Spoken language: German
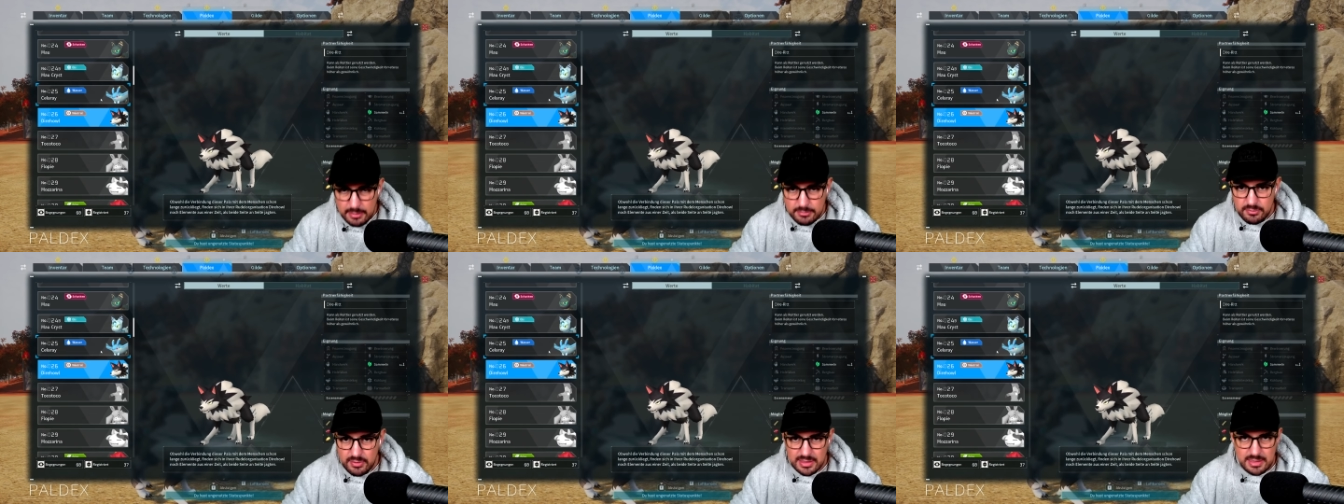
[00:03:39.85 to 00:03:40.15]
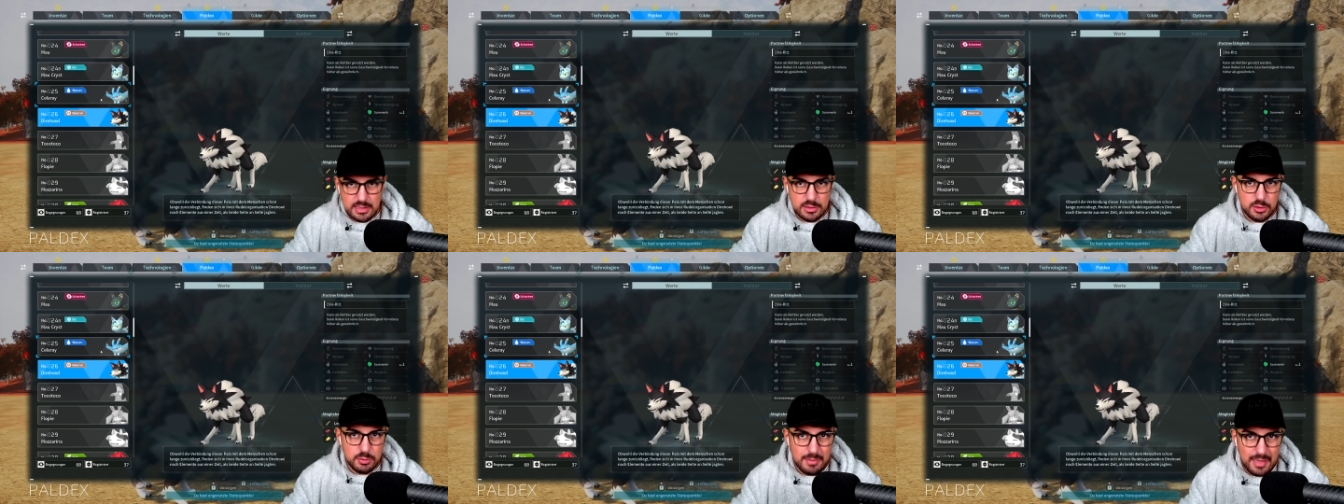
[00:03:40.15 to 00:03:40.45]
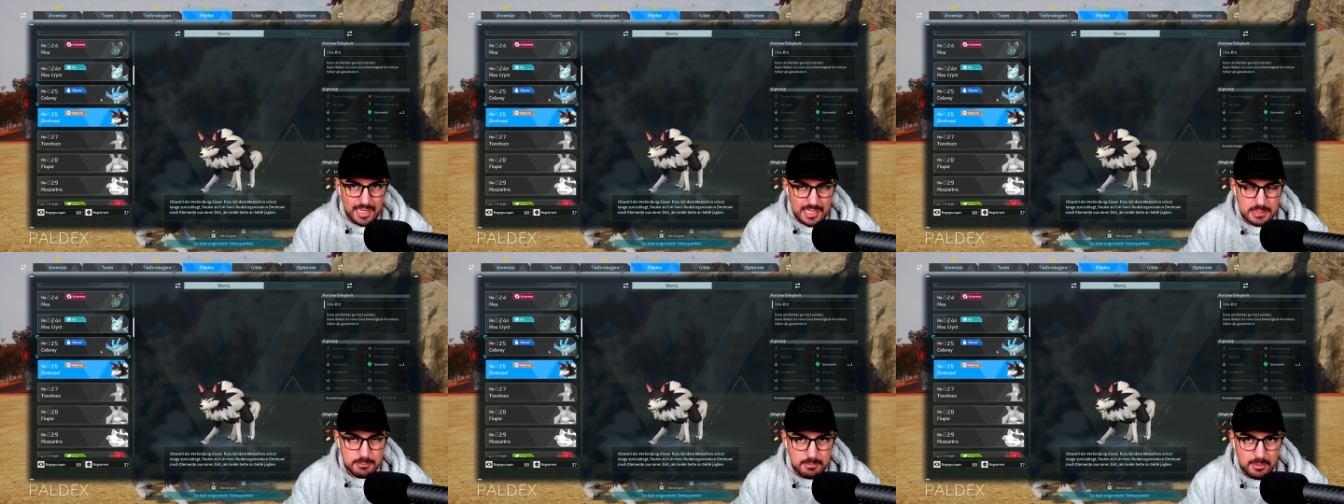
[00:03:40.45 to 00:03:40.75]
das ihr zum
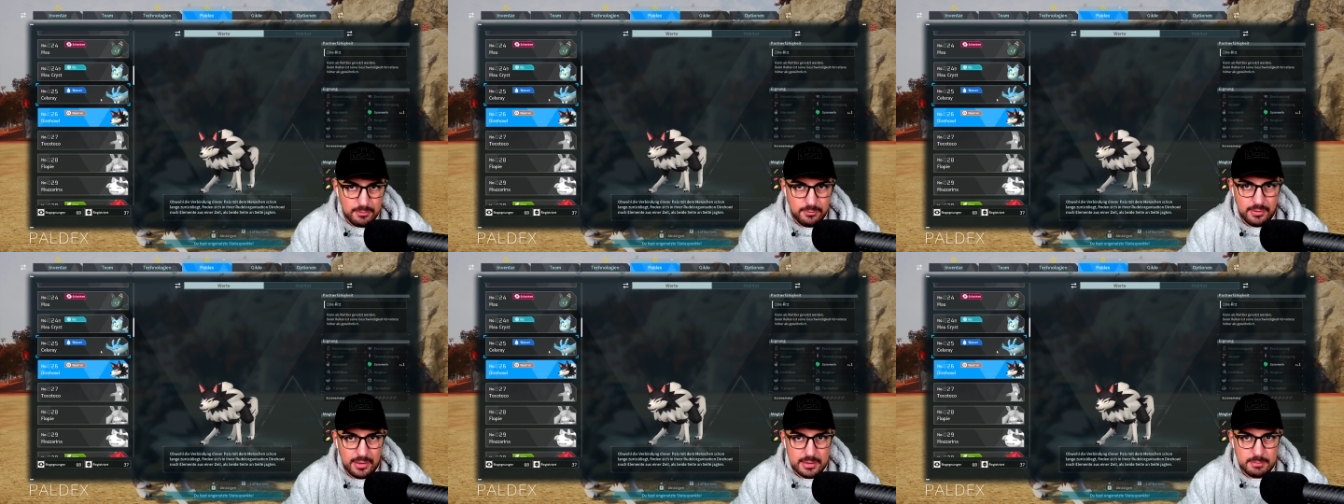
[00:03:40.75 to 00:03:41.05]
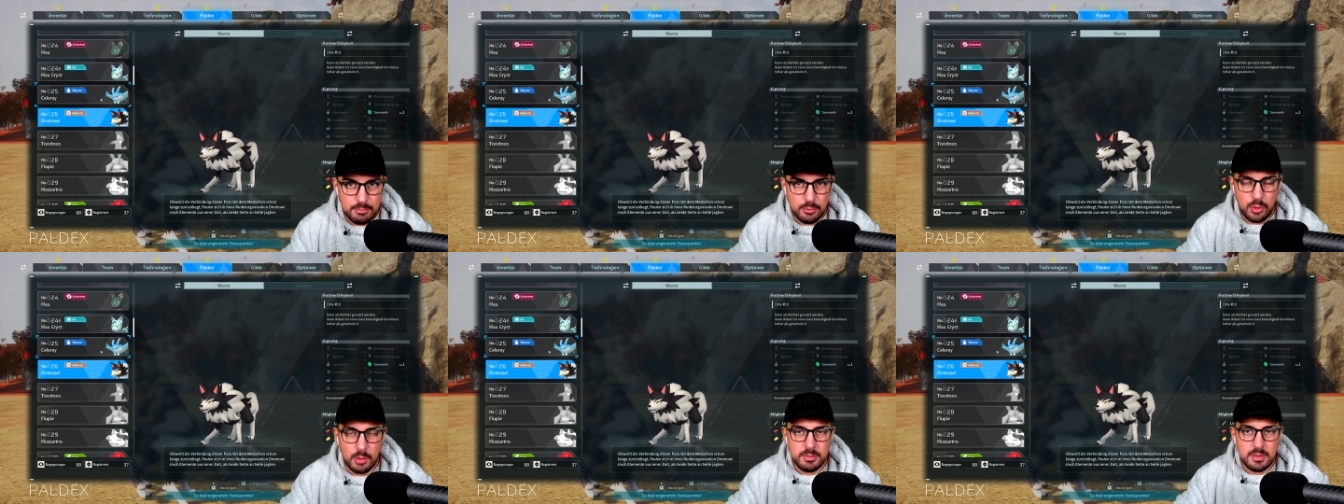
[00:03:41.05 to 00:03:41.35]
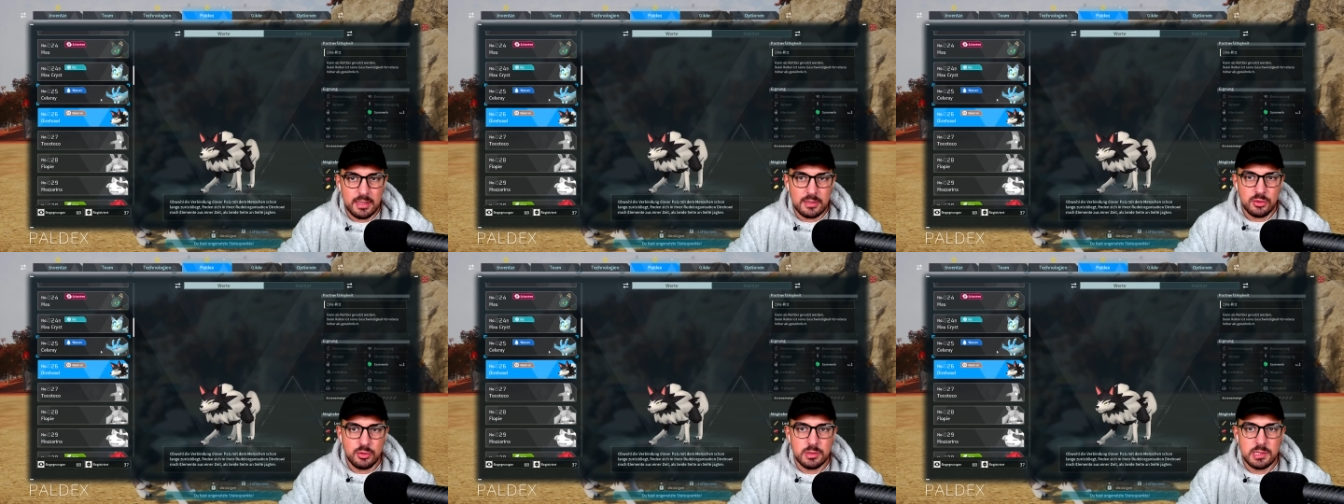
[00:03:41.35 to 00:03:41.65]
ersten Mal fangt, bekommt
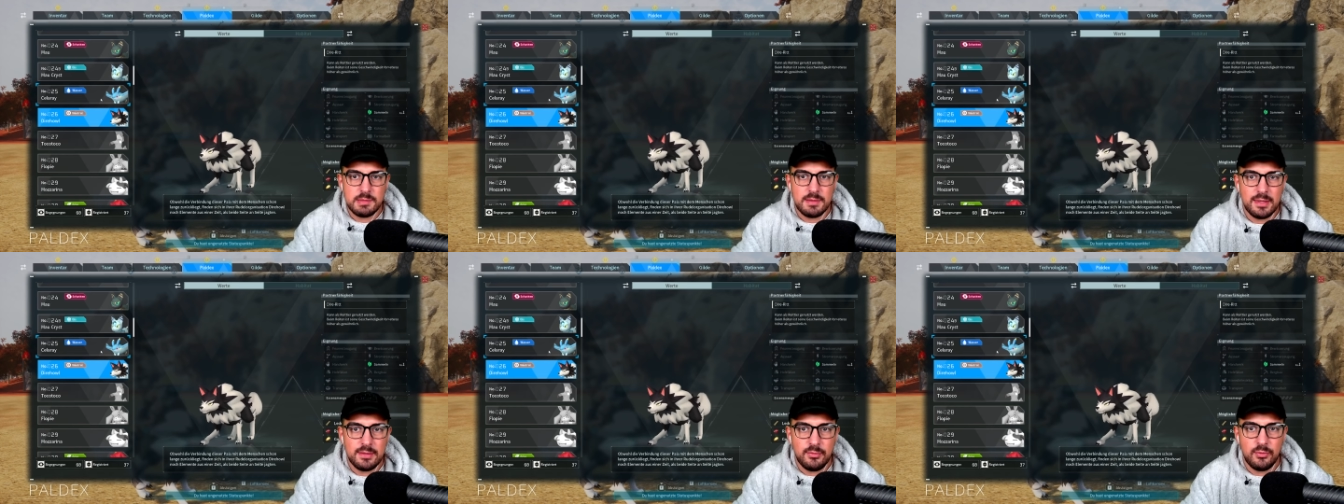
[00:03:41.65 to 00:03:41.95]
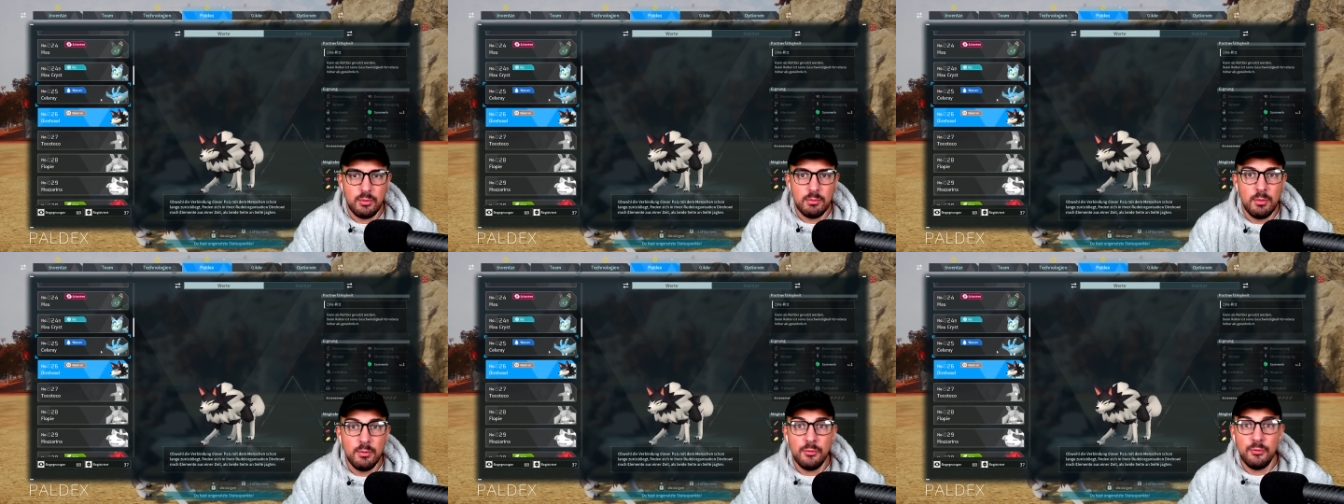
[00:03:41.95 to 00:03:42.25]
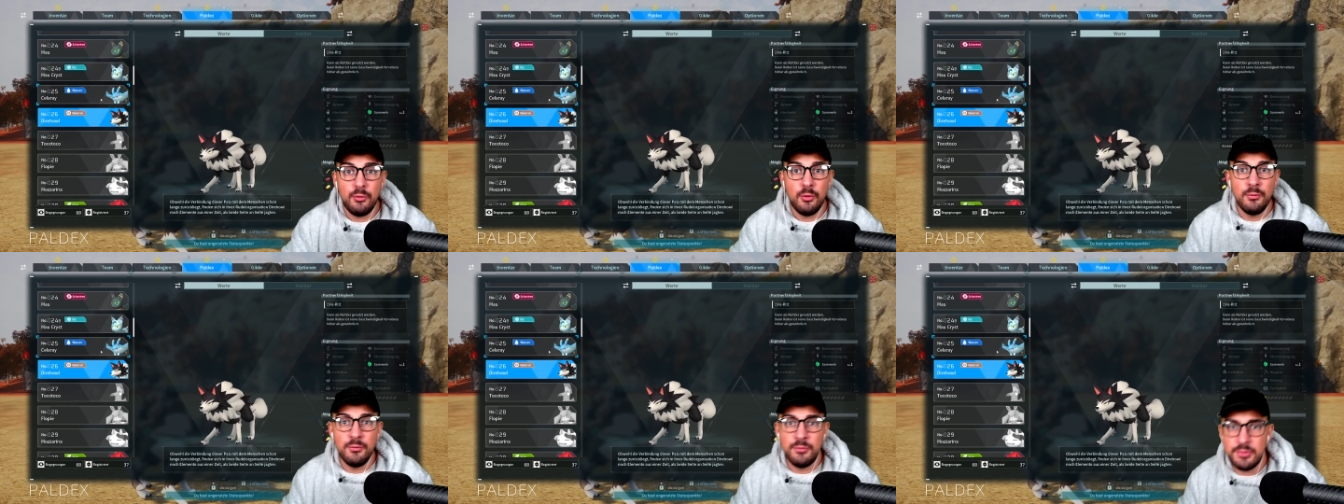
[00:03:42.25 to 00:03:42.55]
ihr dann schon
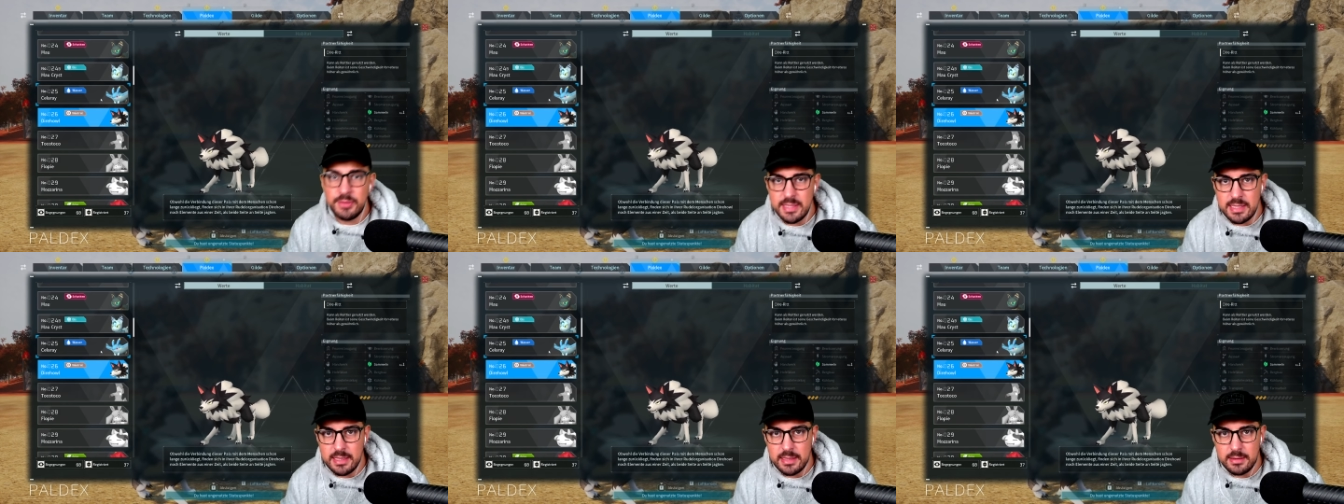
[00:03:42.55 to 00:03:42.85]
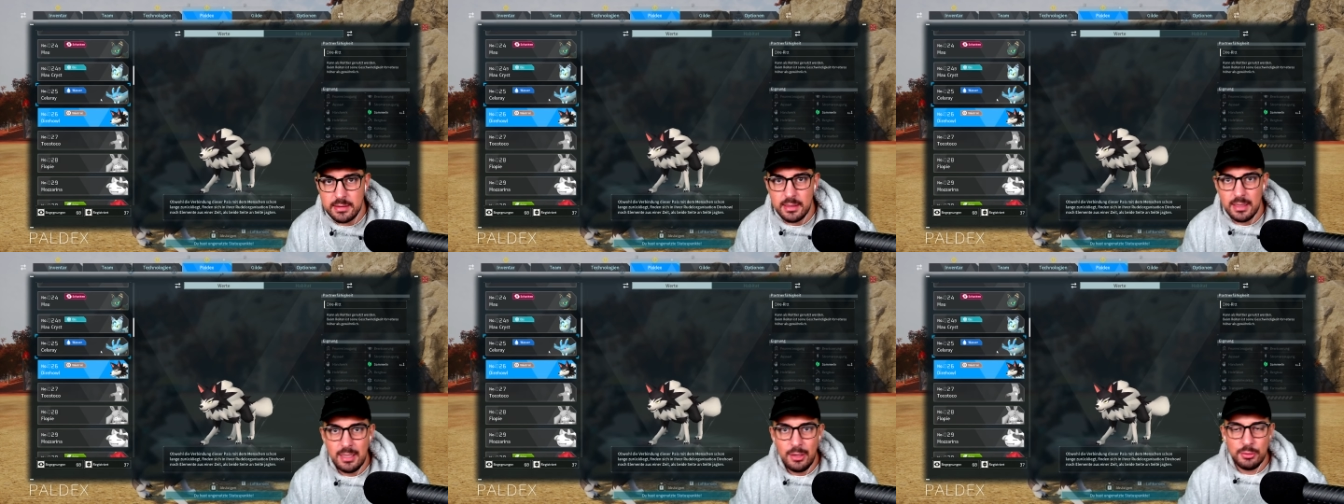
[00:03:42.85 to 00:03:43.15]
255.